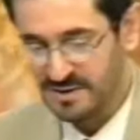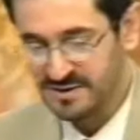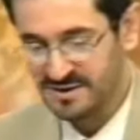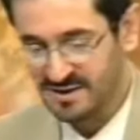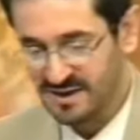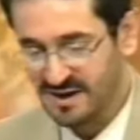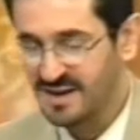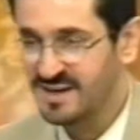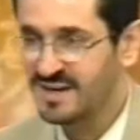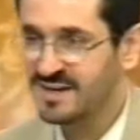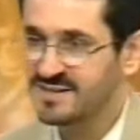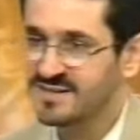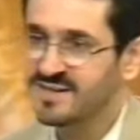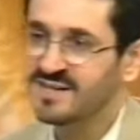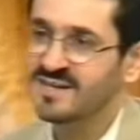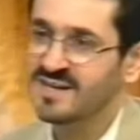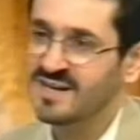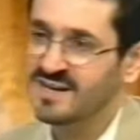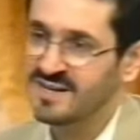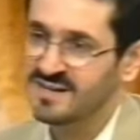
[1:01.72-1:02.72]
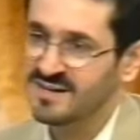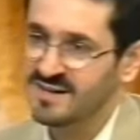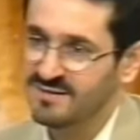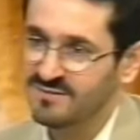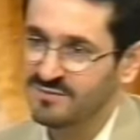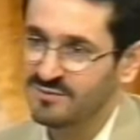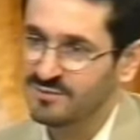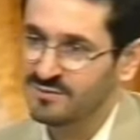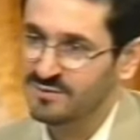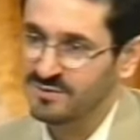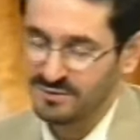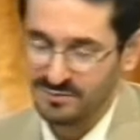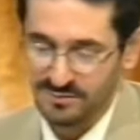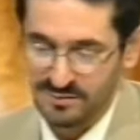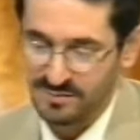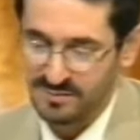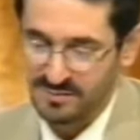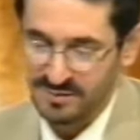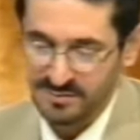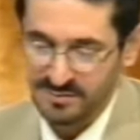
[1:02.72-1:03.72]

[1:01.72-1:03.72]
مباشرة لا يلجأ إلى الفروع هو